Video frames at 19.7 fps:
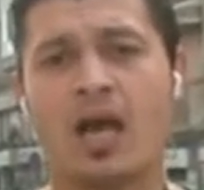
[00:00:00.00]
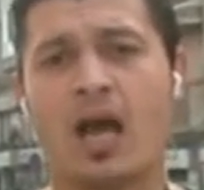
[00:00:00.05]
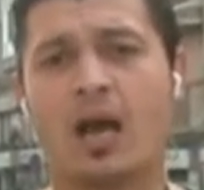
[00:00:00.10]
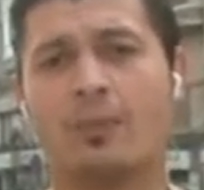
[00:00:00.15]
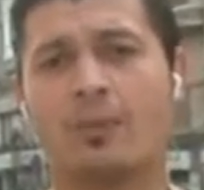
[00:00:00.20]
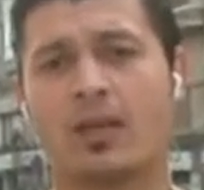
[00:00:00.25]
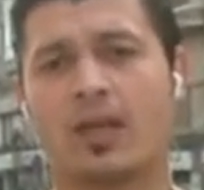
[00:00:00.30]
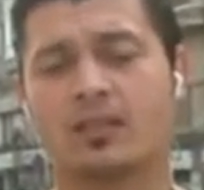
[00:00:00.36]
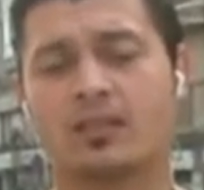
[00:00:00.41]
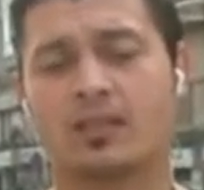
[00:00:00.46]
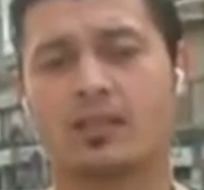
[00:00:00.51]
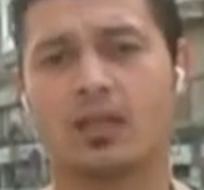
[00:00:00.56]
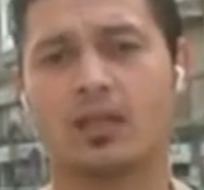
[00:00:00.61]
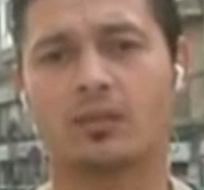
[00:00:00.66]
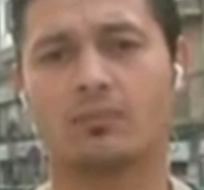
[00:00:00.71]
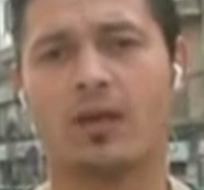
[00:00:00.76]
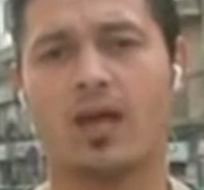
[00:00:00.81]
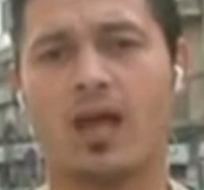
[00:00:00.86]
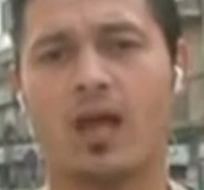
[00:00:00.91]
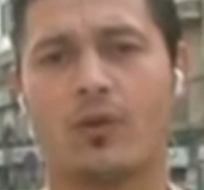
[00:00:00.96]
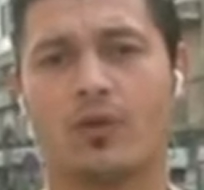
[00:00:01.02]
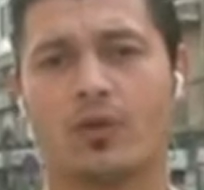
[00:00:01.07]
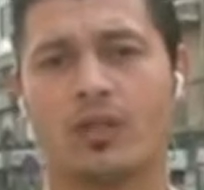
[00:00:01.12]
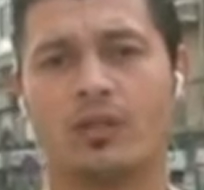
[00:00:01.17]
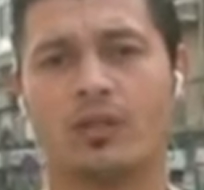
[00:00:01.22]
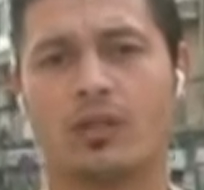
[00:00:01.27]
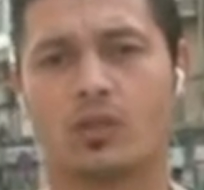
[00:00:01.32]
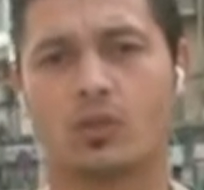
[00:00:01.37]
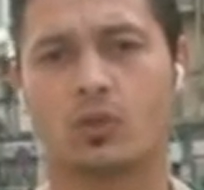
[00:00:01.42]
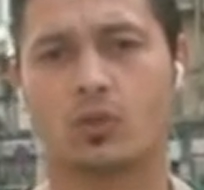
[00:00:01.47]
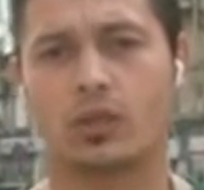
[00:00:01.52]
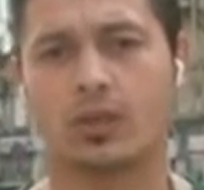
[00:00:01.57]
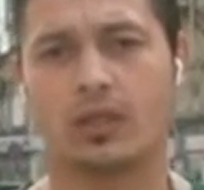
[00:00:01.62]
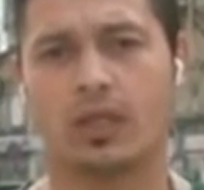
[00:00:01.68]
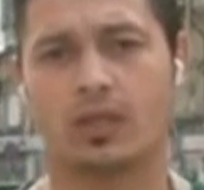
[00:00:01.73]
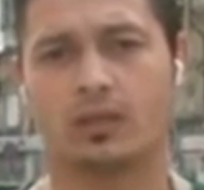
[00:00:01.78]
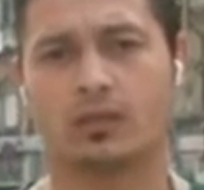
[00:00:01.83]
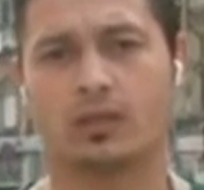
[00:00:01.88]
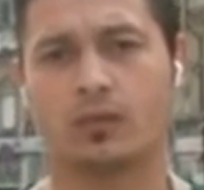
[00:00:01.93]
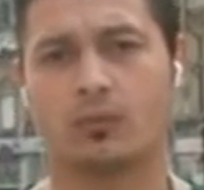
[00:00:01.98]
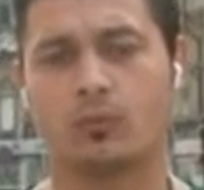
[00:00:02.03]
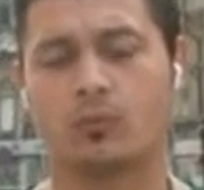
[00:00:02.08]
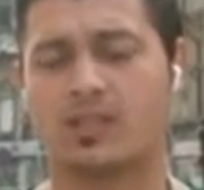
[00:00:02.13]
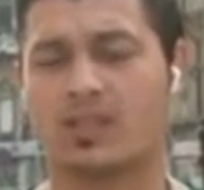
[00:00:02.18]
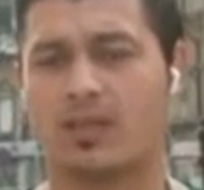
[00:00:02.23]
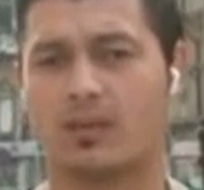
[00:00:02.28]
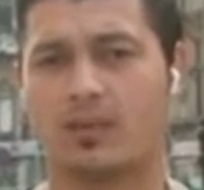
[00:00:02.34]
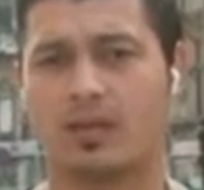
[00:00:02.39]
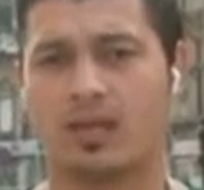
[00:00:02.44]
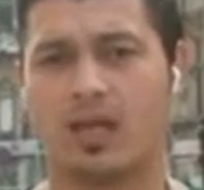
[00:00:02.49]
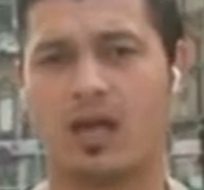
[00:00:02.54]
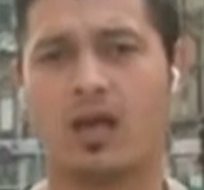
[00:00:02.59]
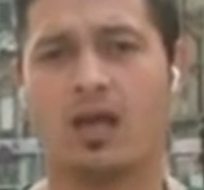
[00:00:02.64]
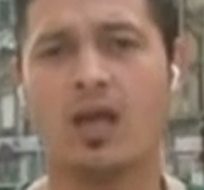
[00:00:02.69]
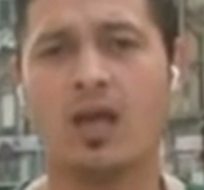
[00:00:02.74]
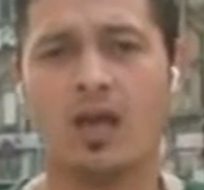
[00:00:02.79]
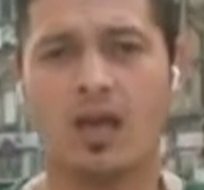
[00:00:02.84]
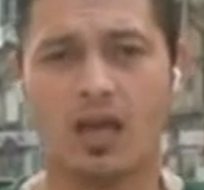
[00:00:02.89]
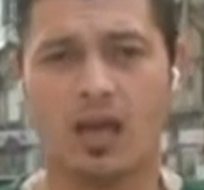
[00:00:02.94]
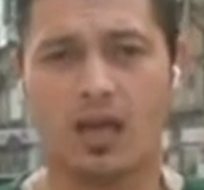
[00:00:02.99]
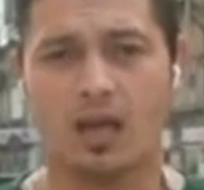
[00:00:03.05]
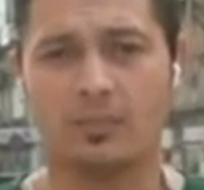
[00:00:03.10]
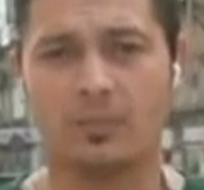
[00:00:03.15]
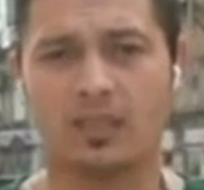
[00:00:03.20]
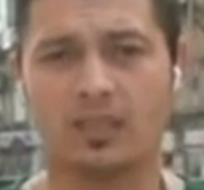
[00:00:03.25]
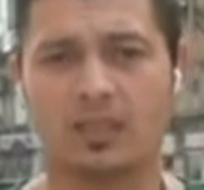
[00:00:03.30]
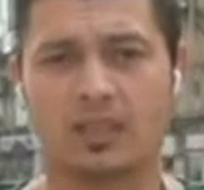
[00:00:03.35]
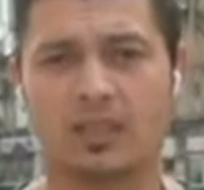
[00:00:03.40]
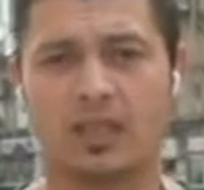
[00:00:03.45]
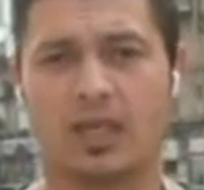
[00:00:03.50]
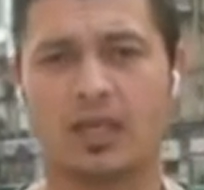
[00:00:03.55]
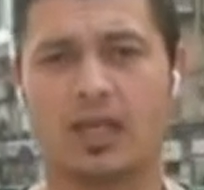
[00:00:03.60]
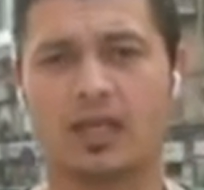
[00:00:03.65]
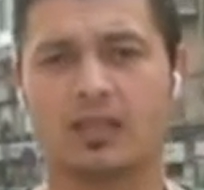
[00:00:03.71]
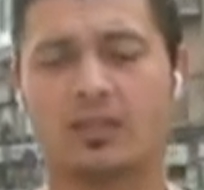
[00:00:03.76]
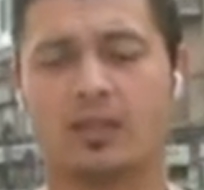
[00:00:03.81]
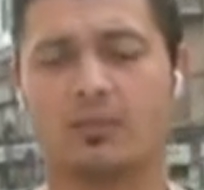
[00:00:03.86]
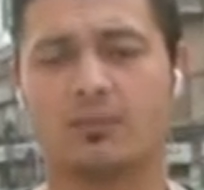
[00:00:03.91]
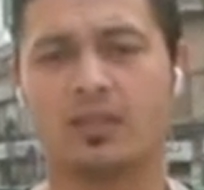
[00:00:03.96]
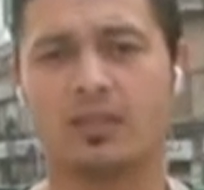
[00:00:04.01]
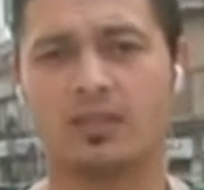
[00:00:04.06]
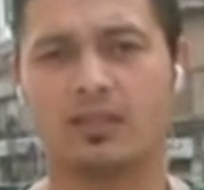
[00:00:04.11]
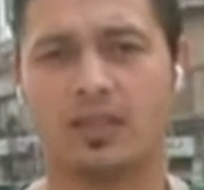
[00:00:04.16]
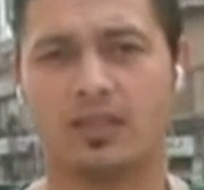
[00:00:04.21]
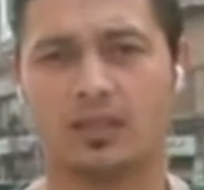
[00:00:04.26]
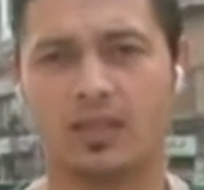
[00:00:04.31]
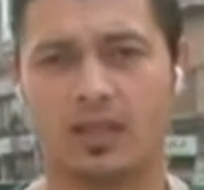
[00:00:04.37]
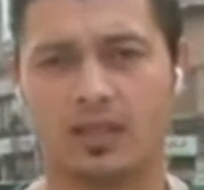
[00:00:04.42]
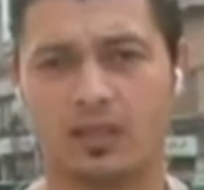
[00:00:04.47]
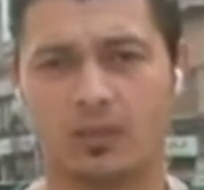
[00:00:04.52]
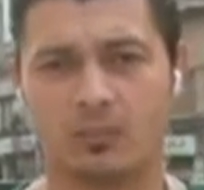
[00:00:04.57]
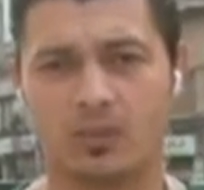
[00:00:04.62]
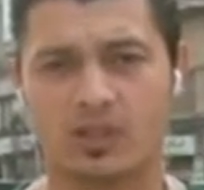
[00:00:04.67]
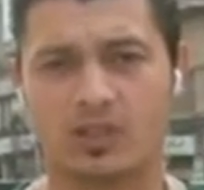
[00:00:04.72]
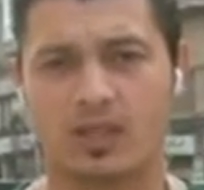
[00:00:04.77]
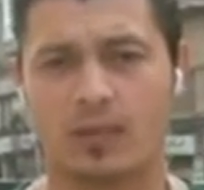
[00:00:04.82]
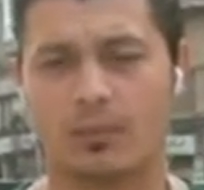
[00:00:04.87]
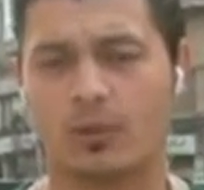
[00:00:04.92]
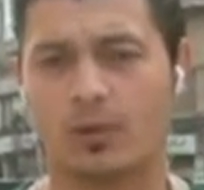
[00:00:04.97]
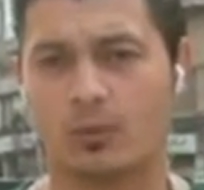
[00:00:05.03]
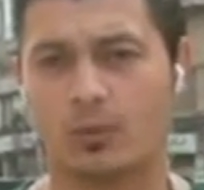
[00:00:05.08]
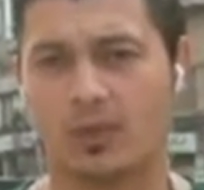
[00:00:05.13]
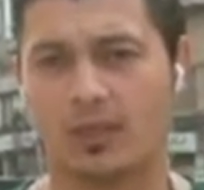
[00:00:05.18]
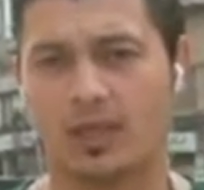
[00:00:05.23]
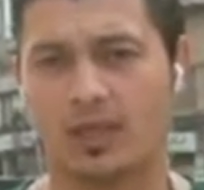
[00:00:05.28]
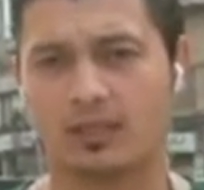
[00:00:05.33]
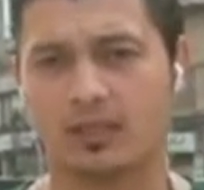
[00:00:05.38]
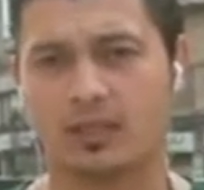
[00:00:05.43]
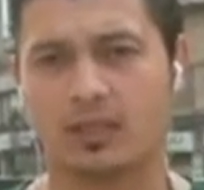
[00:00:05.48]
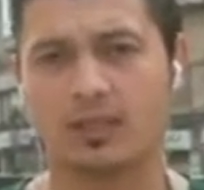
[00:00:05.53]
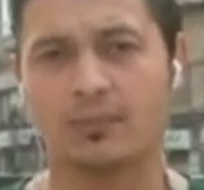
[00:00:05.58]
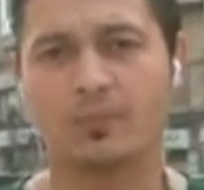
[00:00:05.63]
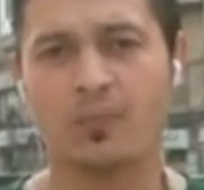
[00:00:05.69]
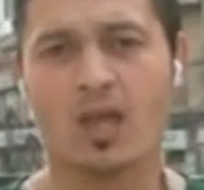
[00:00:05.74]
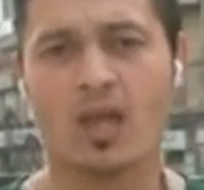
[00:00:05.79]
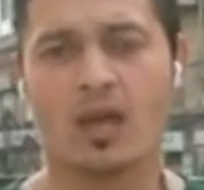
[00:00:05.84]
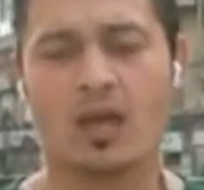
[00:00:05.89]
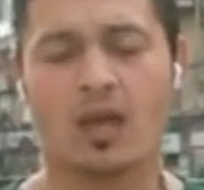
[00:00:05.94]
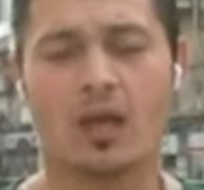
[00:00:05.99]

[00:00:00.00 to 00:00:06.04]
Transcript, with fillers: عبر تسعه محاور هي ذكرت مستمرة آه، من خلالها التمهيد الناري مستمر ويأتي